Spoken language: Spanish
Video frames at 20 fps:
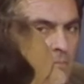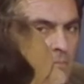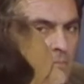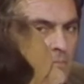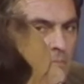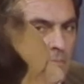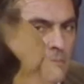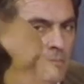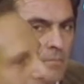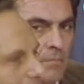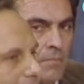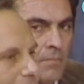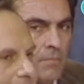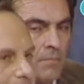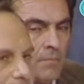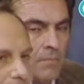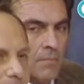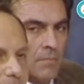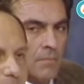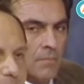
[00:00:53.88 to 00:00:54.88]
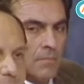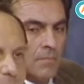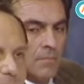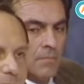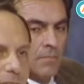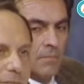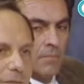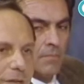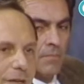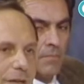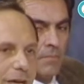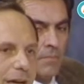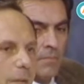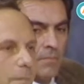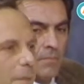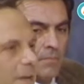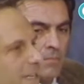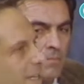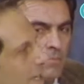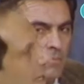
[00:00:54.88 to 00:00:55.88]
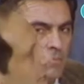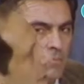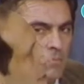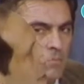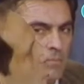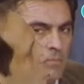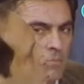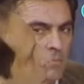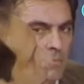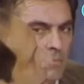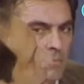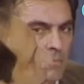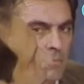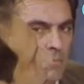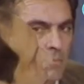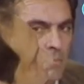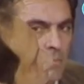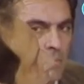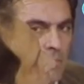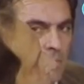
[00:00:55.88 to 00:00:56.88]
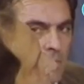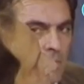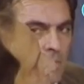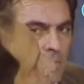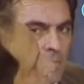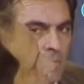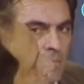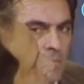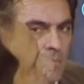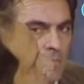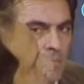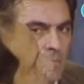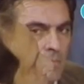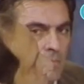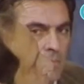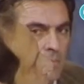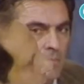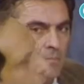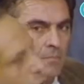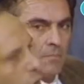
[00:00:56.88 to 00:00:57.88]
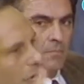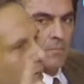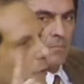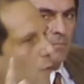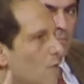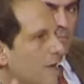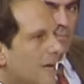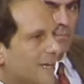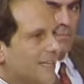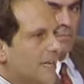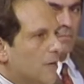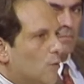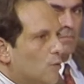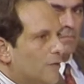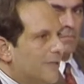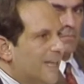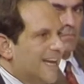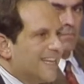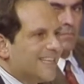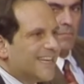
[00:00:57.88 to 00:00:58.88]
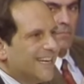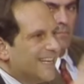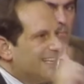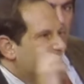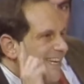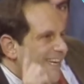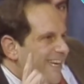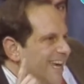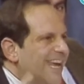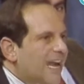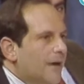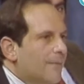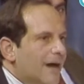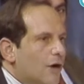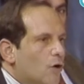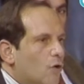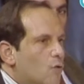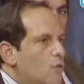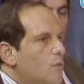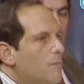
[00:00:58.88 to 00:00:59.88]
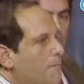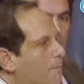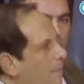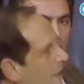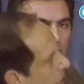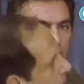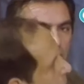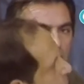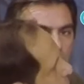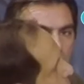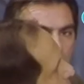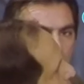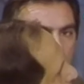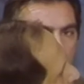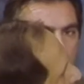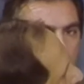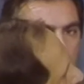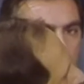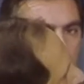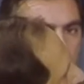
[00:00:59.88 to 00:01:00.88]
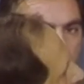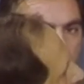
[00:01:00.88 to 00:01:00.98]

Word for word: Y diría que el presidente no debe ser reelecto bajo ninguna circunstancia, ni siquiera bajo un periodo de